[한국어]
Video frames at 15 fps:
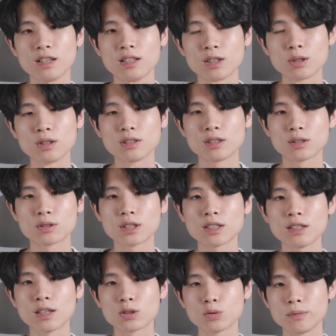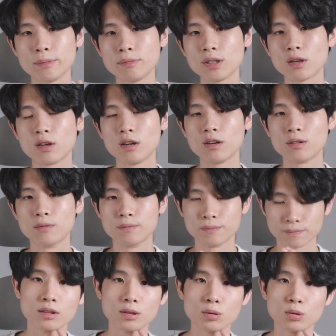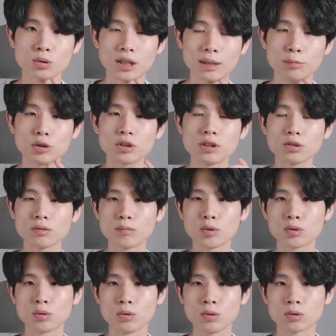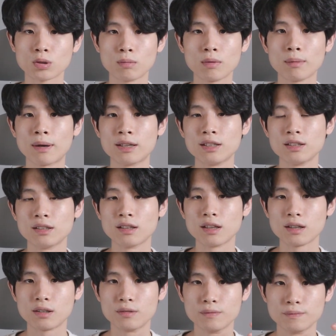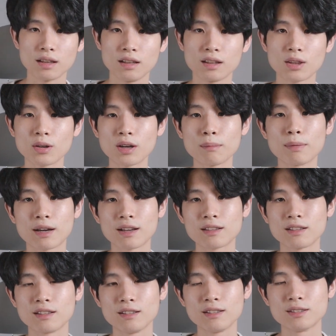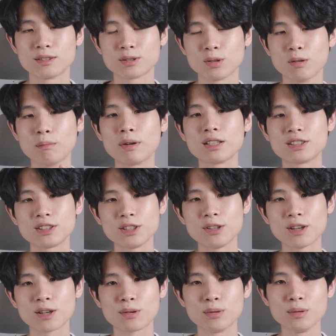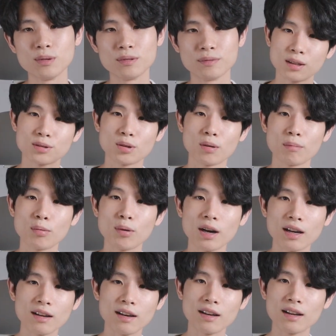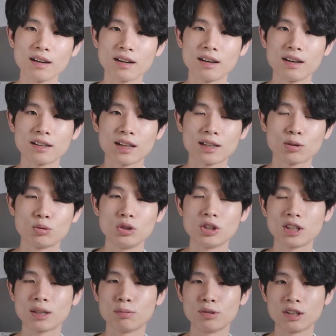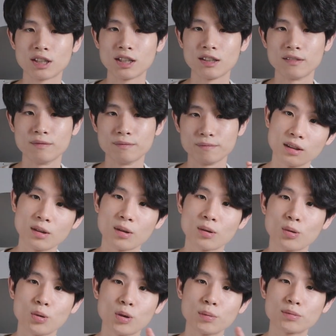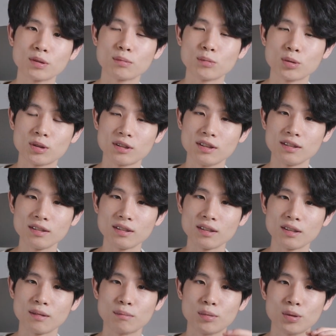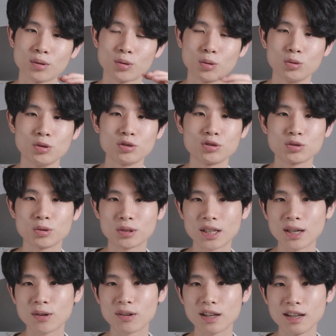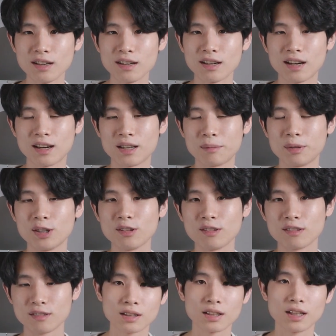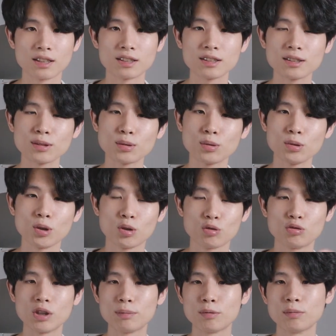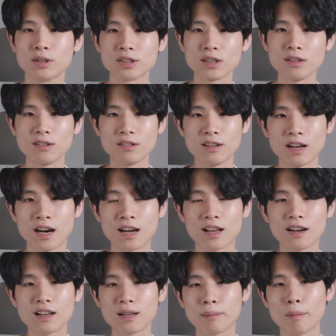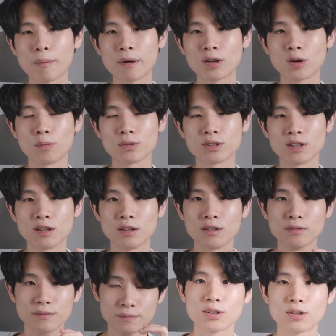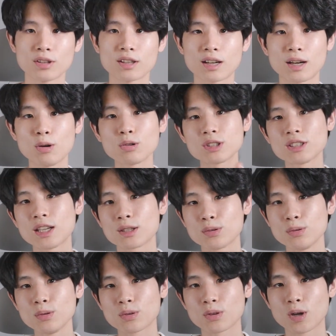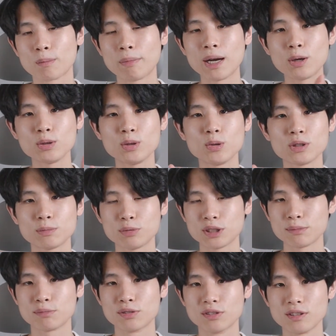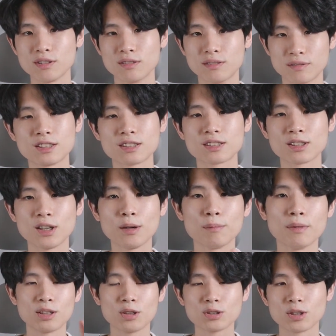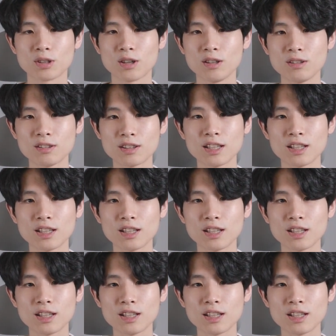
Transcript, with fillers: 인터넷에서 찾기가 좀 힘들어요. 그리고 잘못된 정보도 정말 많이 있는데요. 인터넷 마케팅은 정말 치열하고 정보 하나하나가 다 돈이 되다 보니까 이런 고급 정보들은 뭐 돈을 주고 사거나 아니면 내 스스로 연구해 보면서 알아가는 방법밖에 없어요. 그러니까 혹시라도 더 파고들고 싶으신 분들은 직접 이런저런